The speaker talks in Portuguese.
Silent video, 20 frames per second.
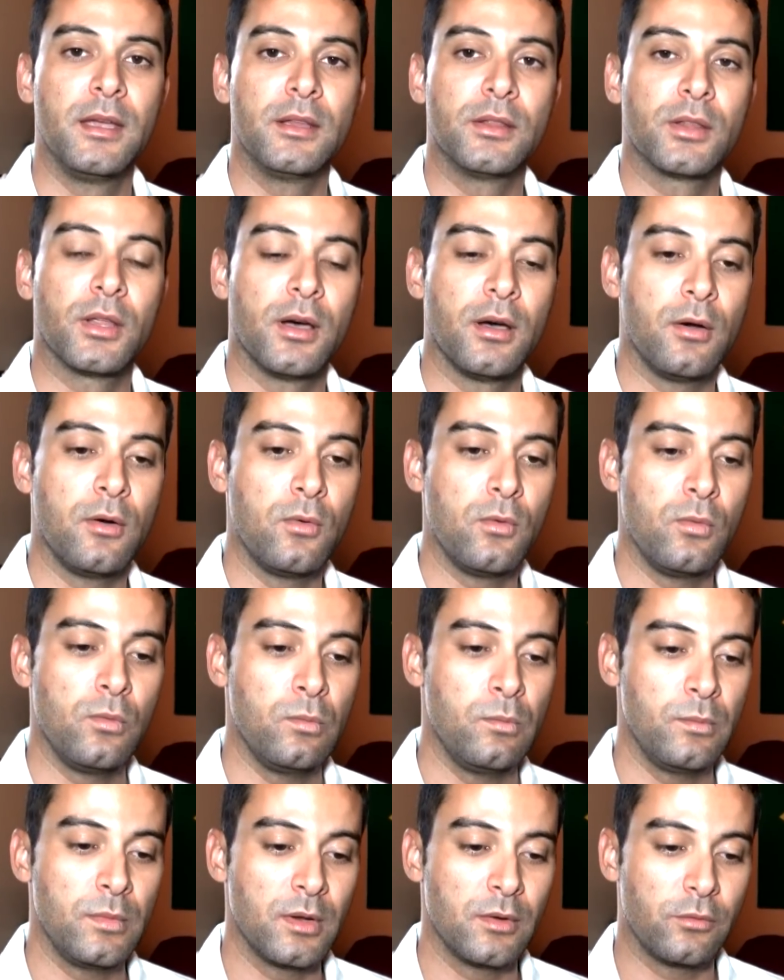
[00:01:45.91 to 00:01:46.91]

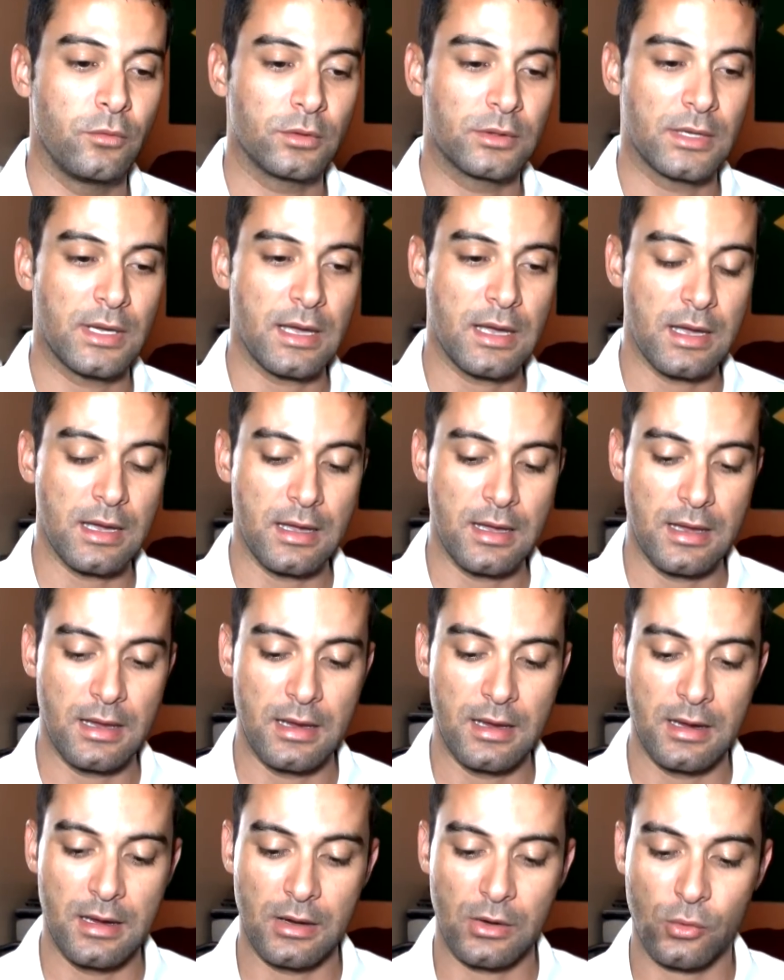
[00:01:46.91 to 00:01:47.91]
Então eu vou estar tá,
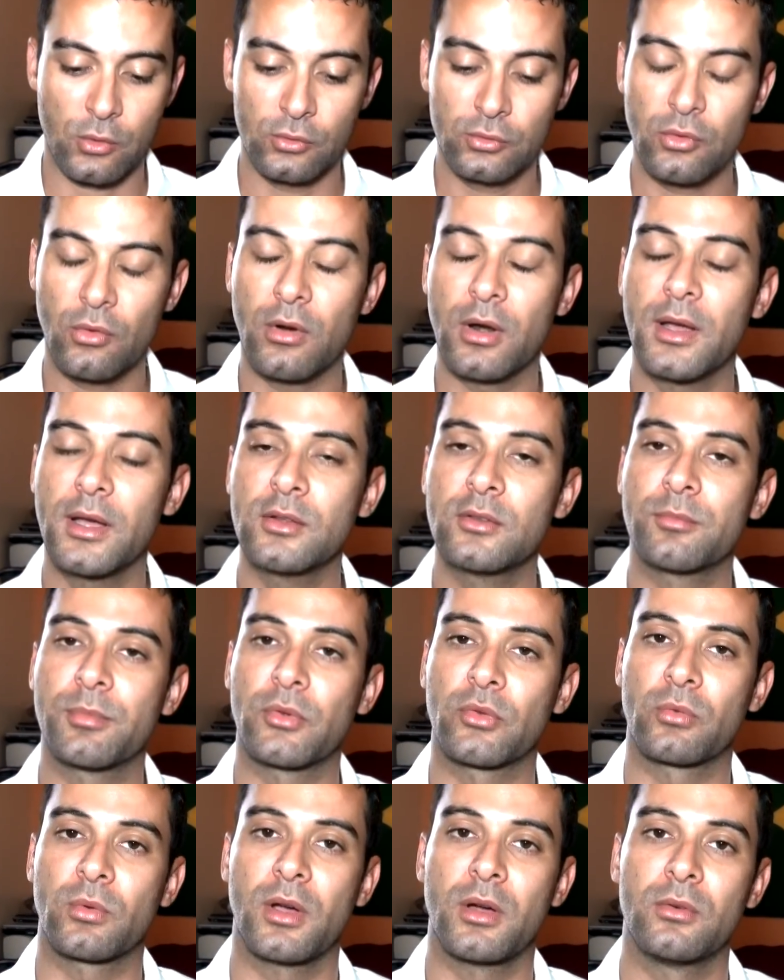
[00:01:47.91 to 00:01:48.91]
é, controlando,
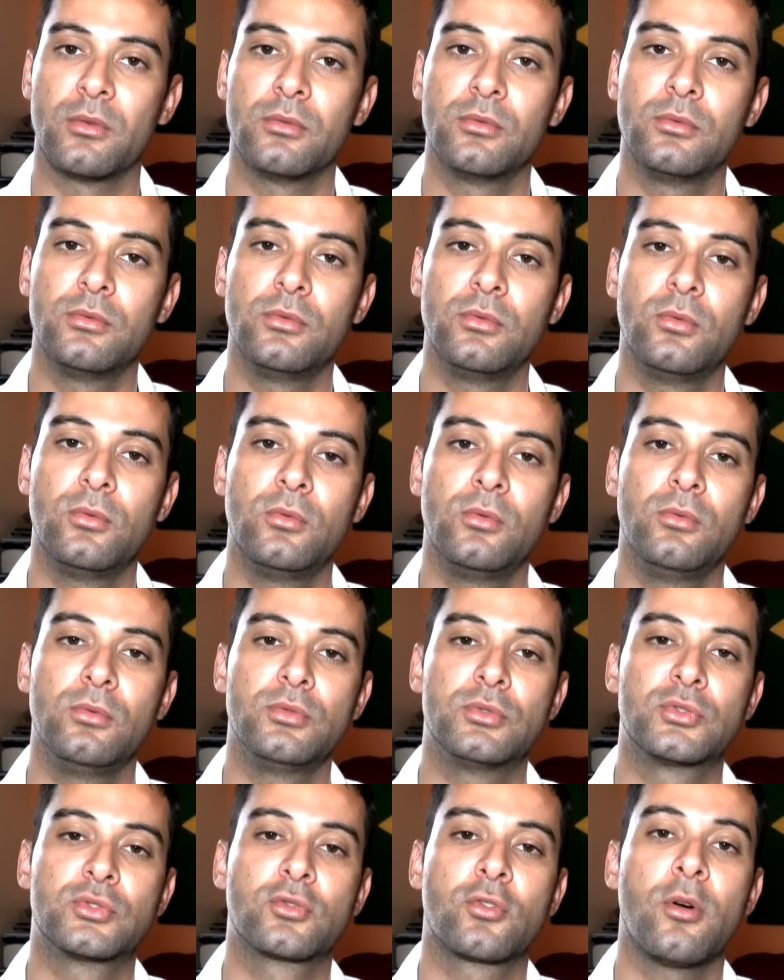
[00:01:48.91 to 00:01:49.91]
pessoal,
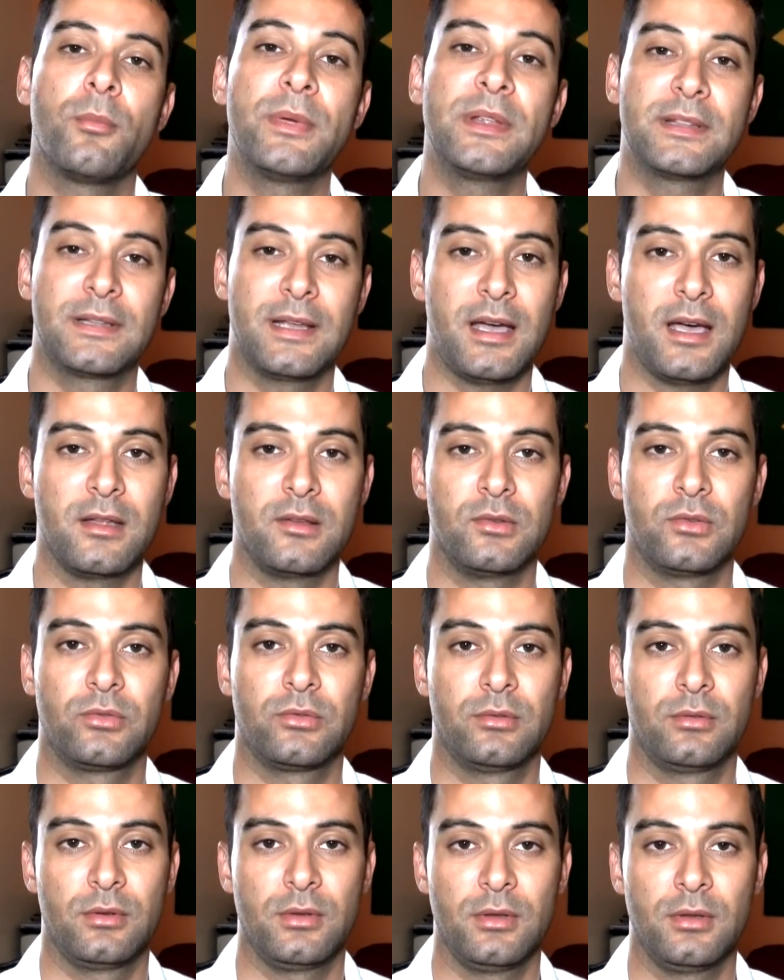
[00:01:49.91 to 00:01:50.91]
os
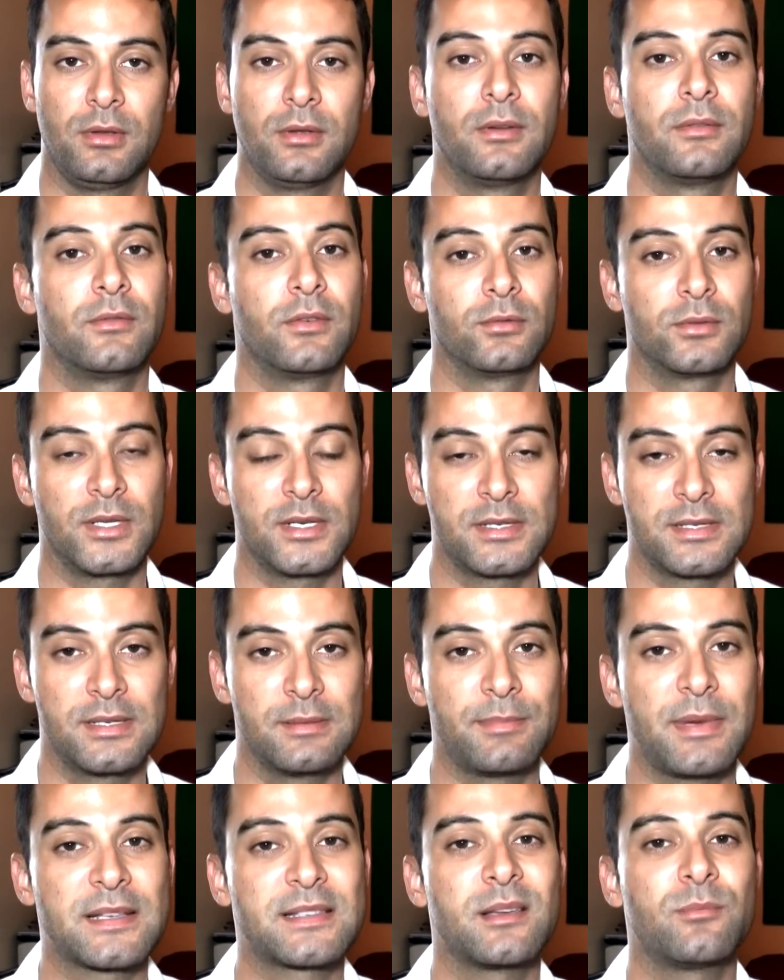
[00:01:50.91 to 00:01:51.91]
comentários. Vão ter que
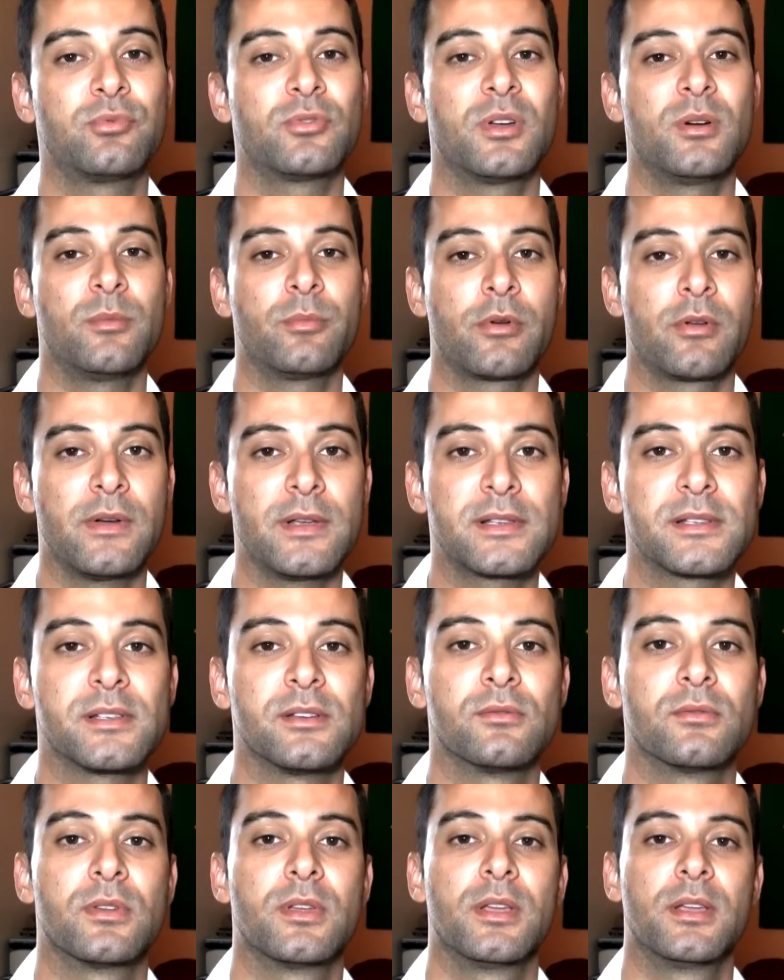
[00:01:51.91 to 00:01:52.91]
passar por uma
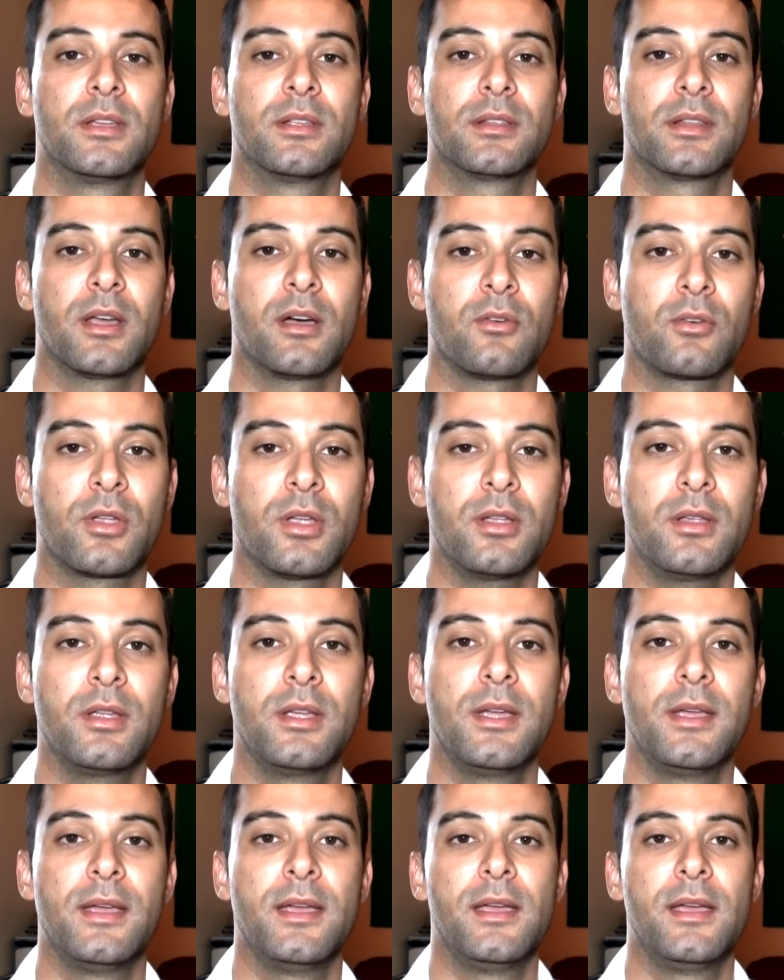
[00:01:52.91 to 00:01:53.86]
aprovação, tá ok?